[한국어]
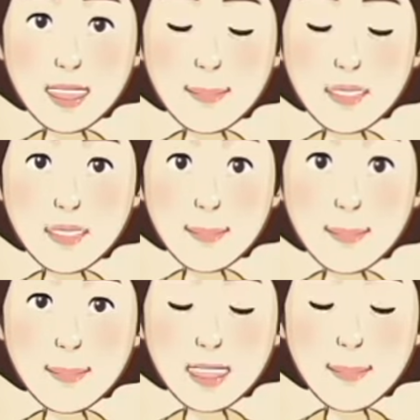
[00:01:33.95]
장기를
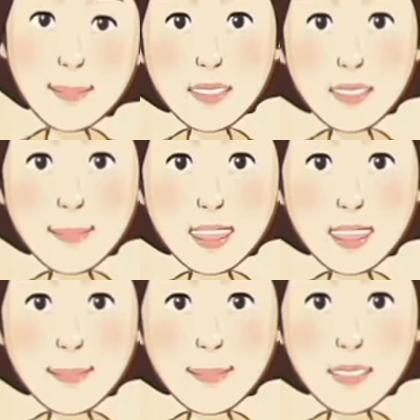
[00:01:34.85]
수술하거나
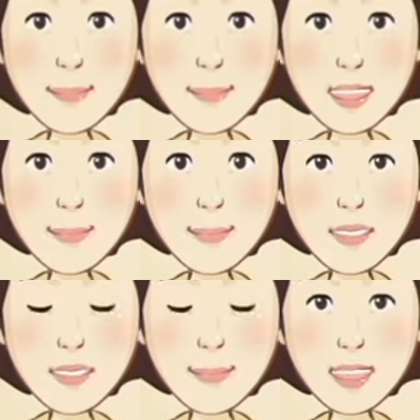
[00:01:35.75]

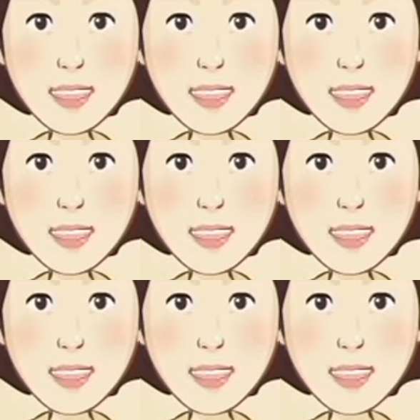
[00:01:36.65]
방사선,